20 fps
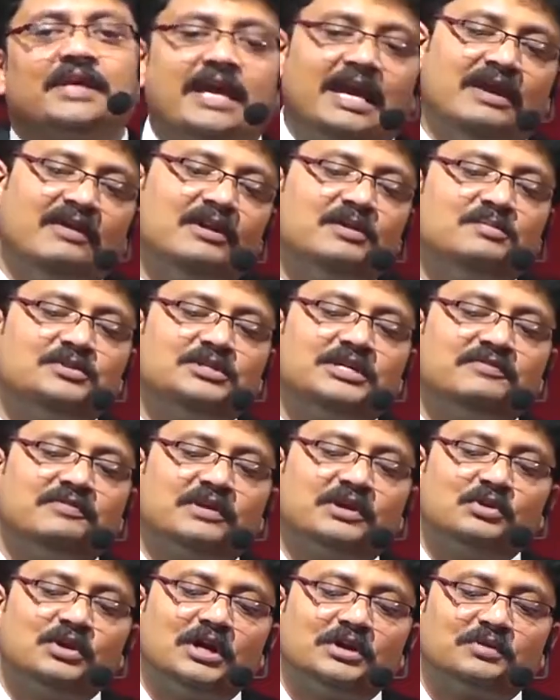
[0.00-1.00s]
కేవలం
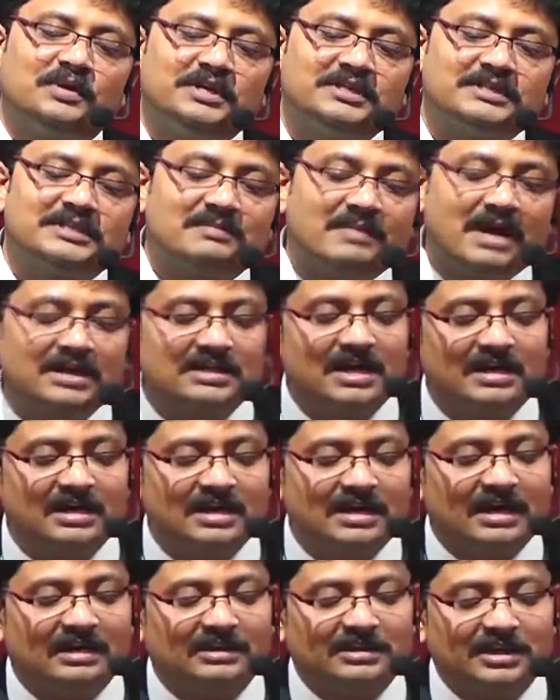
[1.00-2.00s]
ఉన్నటువంటి
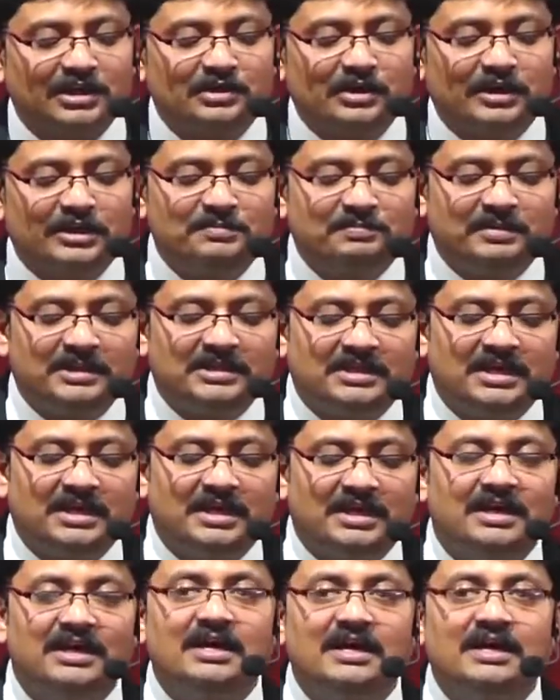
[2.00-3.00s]
సమాధానకర్త యొక్క అధిపతి